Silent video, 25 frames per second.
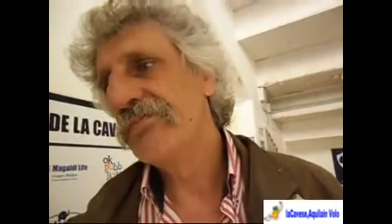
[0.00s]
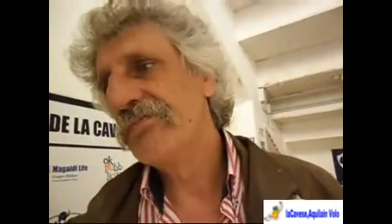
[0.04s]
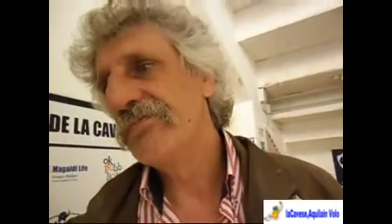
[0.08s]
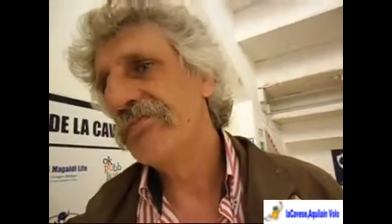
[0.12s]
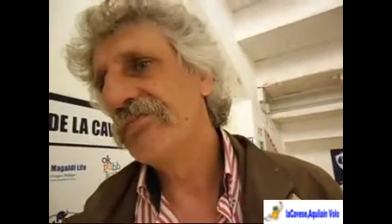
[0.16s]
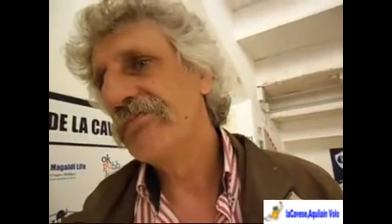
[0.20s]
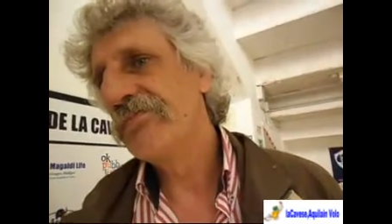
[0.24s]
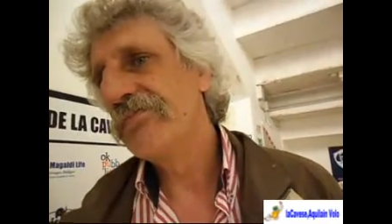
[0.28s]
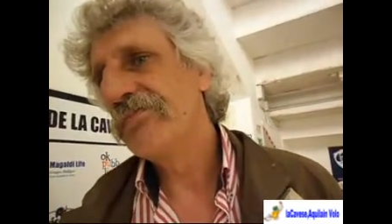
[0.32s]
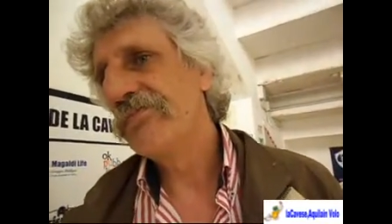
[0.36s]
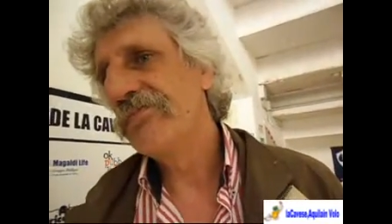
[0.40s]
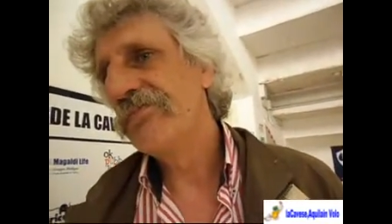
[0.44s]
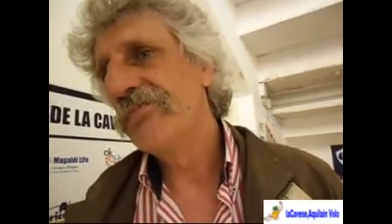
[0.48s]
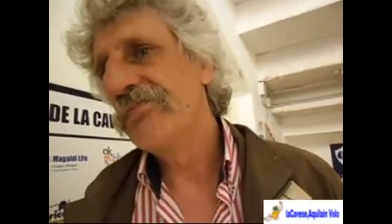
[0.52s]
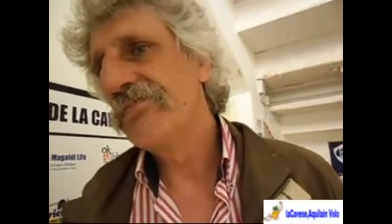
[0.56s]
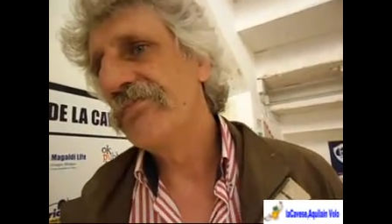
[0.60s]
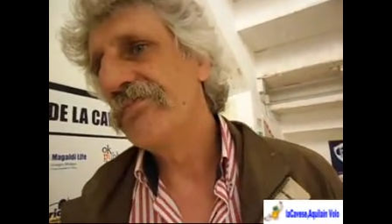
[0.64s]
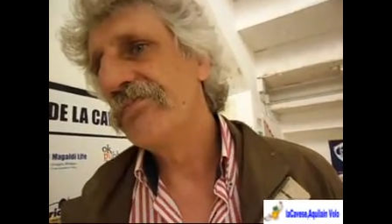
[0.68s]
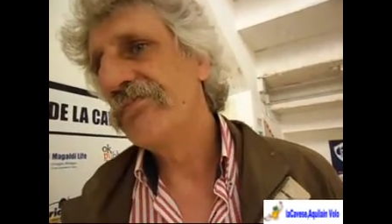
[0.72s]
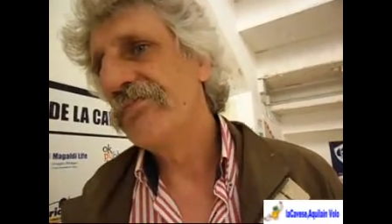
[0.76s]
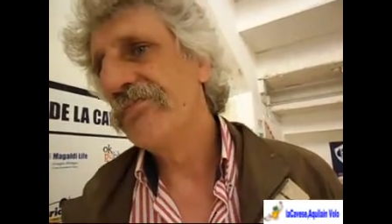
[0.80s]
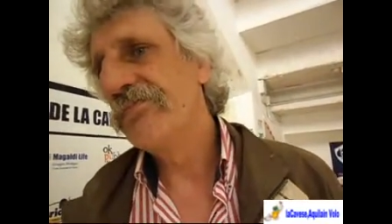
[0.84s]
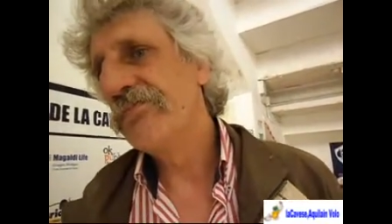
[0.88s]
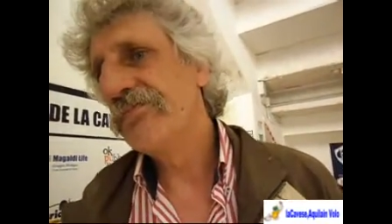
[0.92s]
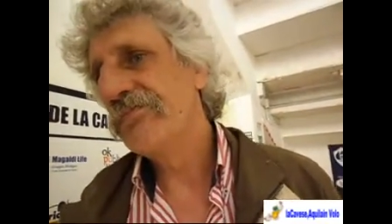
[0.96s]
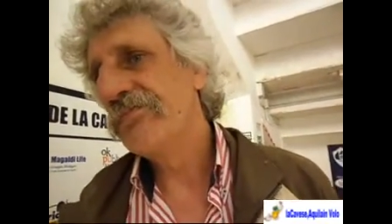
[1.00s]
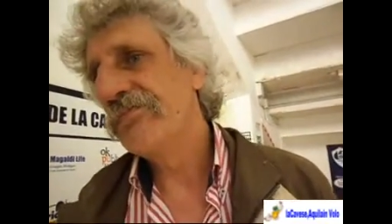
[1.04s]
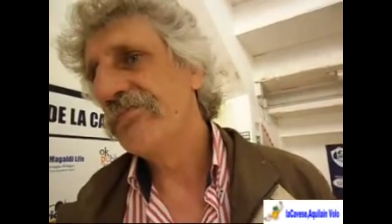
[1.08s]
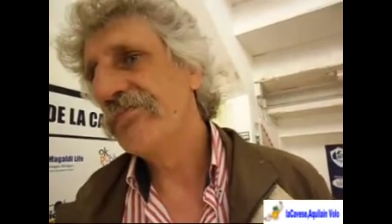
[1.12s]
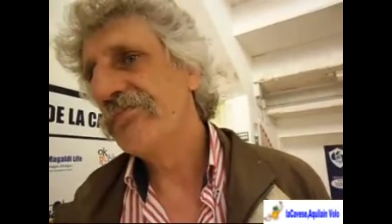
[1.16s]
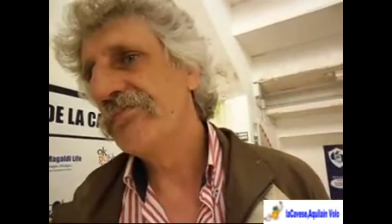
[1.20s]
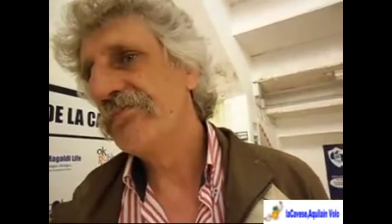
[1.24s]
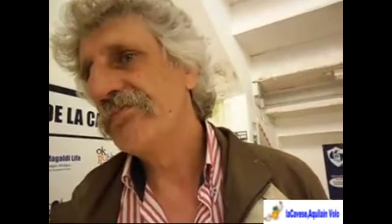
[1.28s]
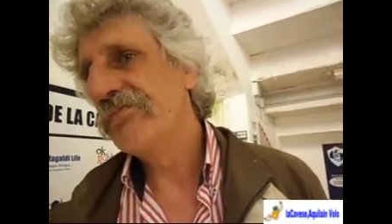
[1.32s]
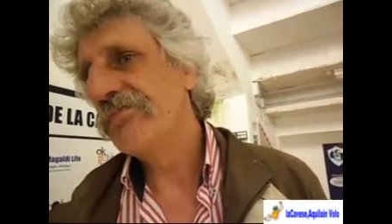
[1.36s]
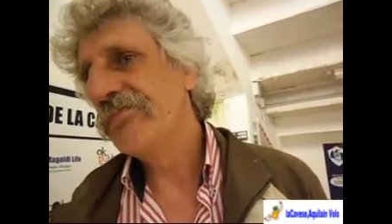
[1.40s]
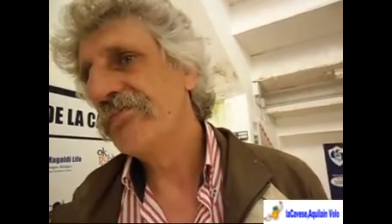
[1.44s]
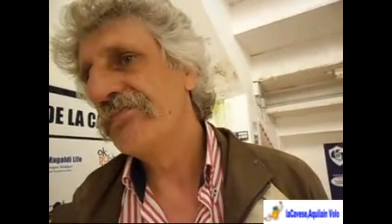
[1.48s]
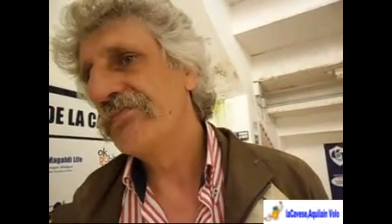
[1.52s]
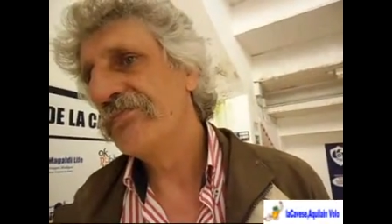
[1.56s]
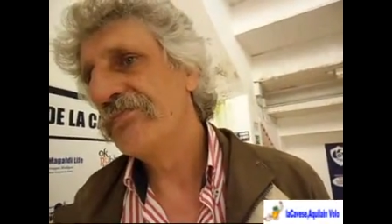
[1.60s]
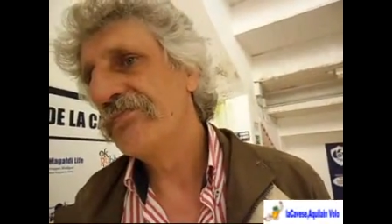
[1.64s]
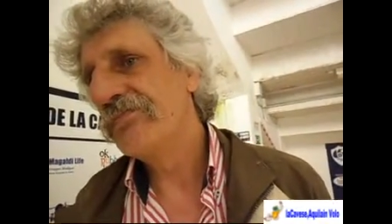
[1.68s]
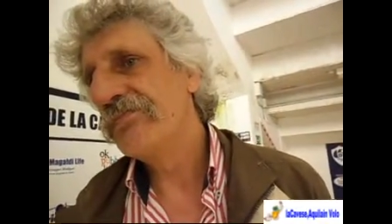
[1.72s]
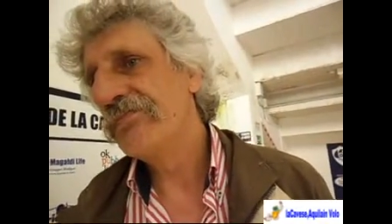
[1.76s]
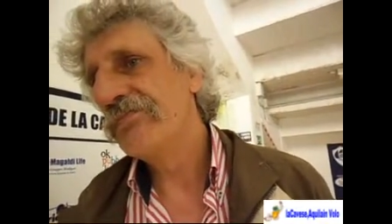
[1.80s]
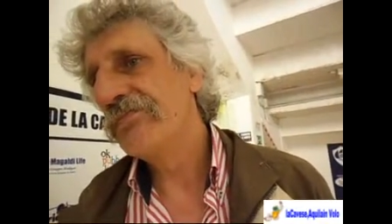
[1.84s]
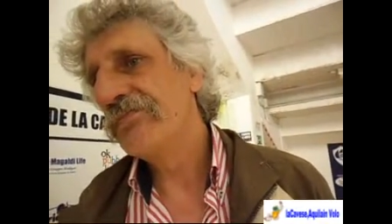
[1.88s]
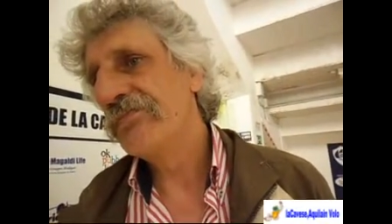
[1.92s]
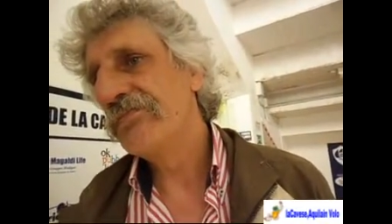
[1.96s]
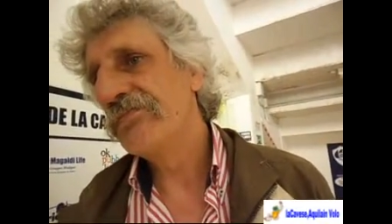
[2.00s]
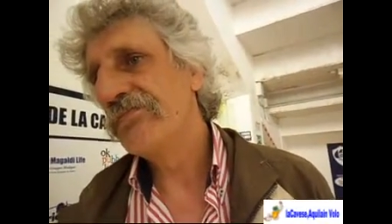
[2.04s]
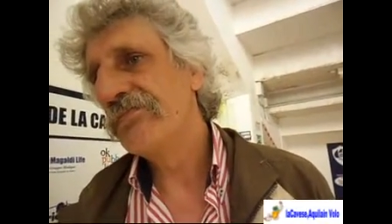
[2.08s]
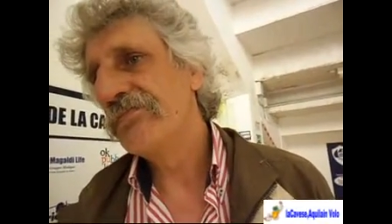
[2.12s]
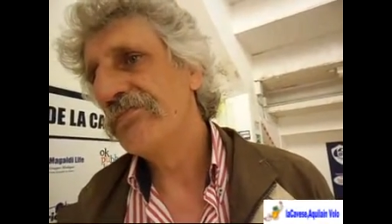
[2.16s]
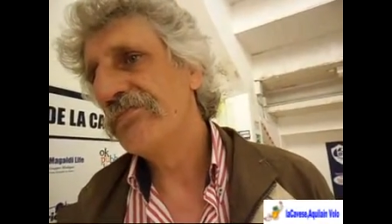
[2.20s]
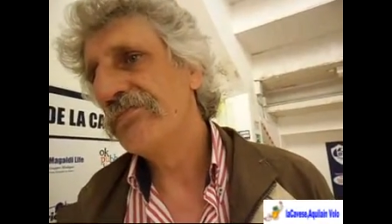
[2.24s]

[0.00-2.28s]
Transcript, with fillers: far venire in gruppo con voi qualche